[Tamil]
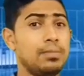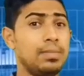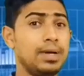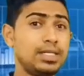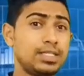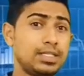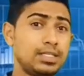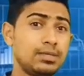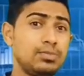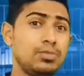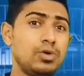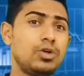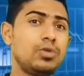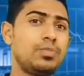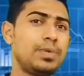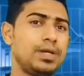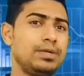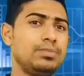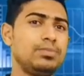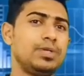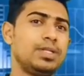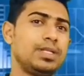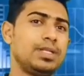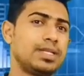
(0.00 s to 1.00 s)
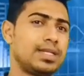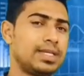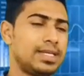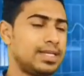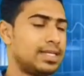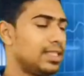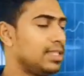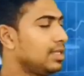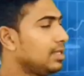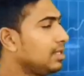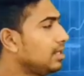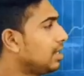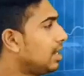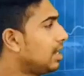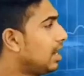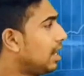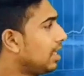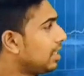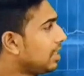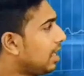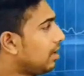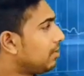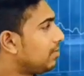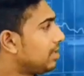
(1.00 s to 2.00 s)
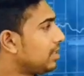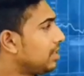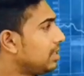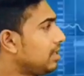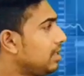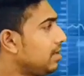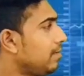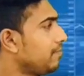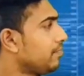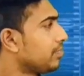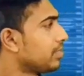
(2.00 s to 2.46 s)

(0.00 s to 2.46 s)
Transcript: மற்றொரு பண்பு இருக்கின்றது அதாவது